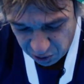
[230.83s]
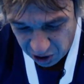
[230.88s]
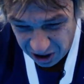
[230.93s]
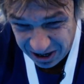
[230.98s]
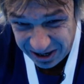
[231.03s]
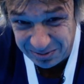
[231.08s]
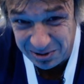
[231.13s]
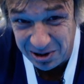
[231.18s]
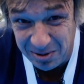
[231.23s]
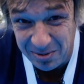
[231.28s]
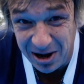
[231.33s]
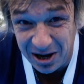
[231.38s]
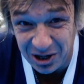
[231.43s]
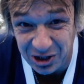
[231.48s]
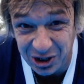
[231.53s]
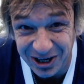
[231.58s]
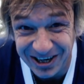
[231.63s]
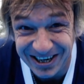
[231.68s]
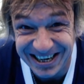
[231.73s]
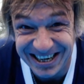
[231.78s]
Boah, leg mir am Arsch.
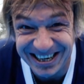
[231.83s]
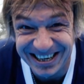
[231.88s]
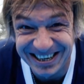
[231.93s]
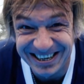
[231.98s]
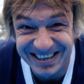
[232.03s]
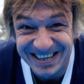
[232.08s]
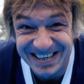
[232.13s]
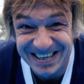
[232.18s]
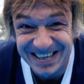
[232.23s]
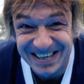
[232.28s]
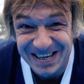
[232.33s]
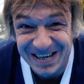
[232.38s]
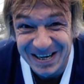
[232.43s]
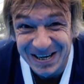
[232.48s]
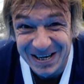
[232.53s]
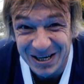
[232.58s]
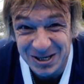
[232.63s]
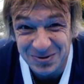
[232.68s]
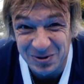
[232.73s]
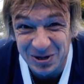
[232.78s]

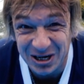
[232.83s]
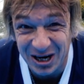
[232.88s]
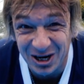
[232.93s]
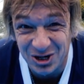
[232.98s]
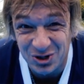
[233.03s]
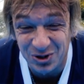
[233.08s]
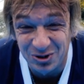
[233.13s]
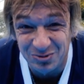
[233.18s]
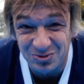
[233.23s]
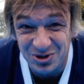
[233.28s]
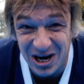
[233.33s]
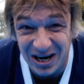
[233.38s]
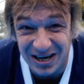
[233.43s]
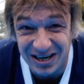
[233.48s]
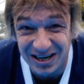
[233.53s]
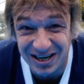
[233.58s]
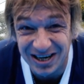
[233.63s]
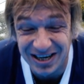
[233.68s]
Jetzt bin ich ganz schön im Sack.